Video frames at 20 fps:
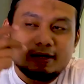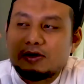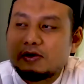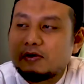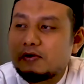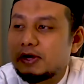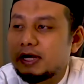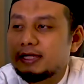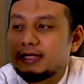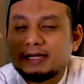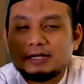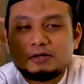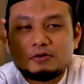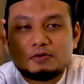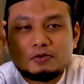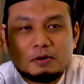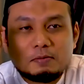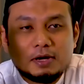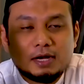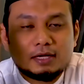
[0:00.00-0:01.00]
Orang yang
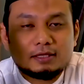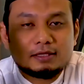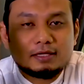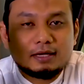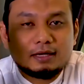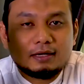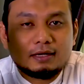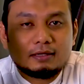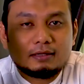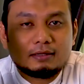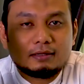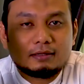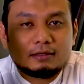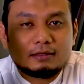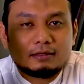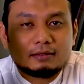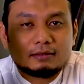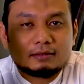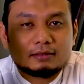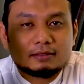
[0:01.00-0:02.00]
kedua mengatakan,
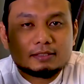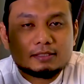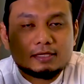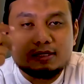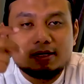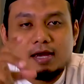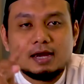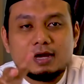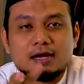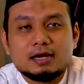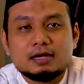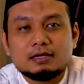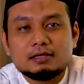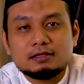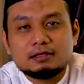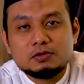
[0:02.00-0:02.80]
saya akan